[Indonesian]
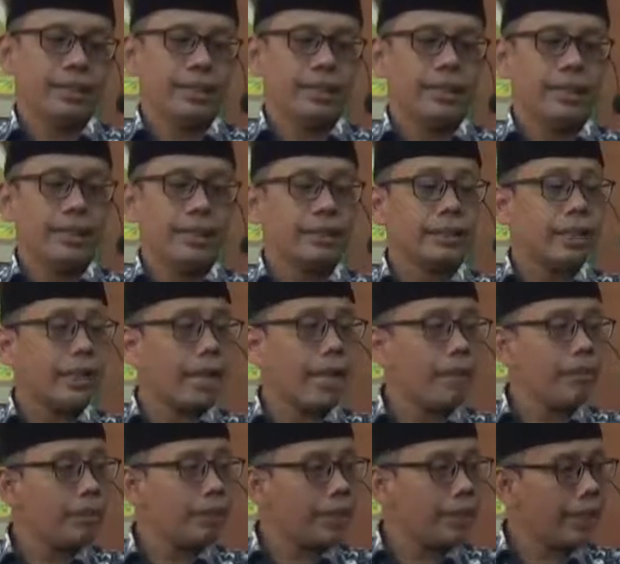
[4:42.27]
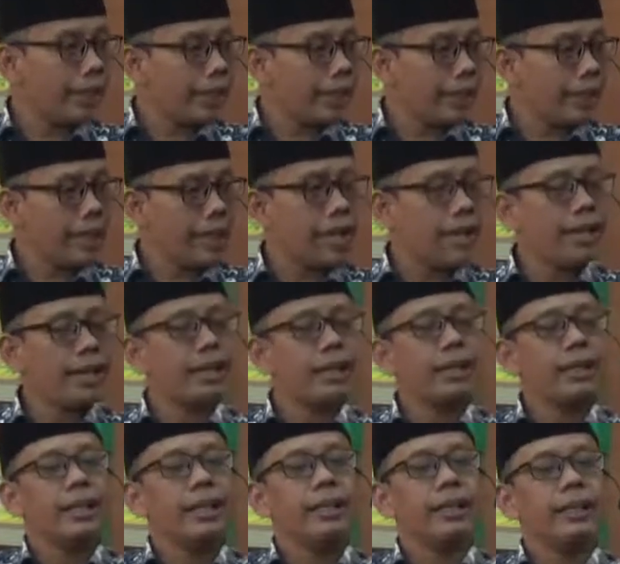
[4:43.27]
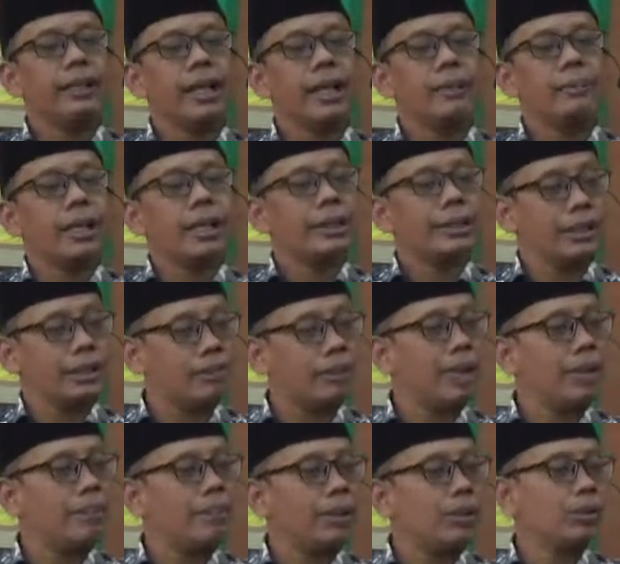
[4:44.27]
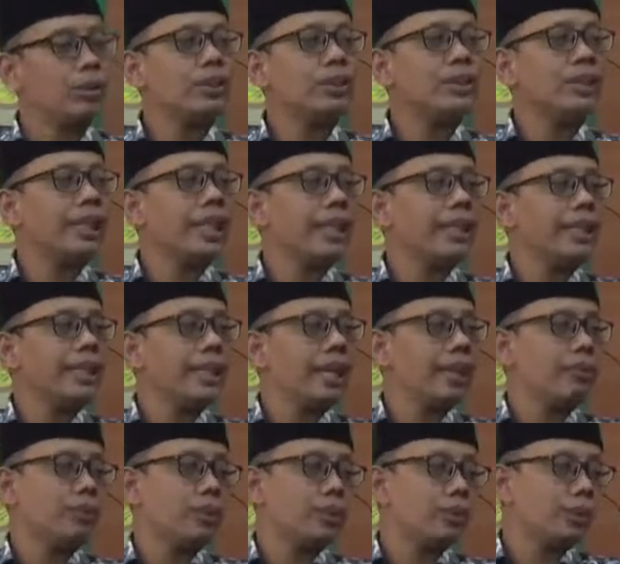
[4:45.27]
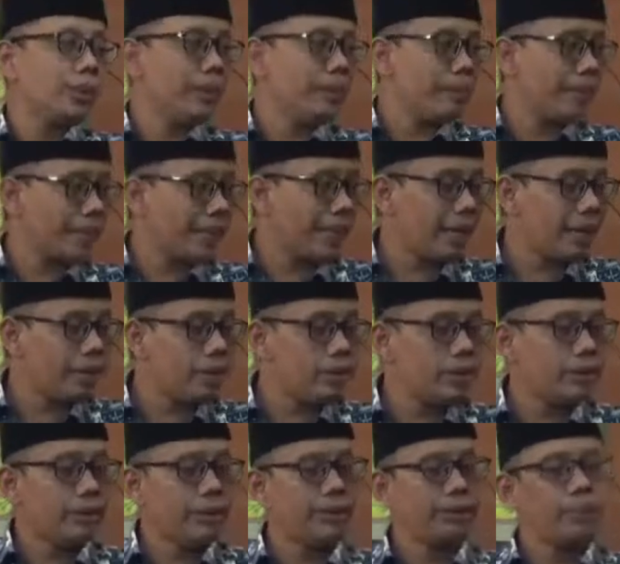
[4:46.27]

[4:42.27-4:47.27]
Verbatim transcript: yang telah menikah yang maksimal berusia 35 tahun.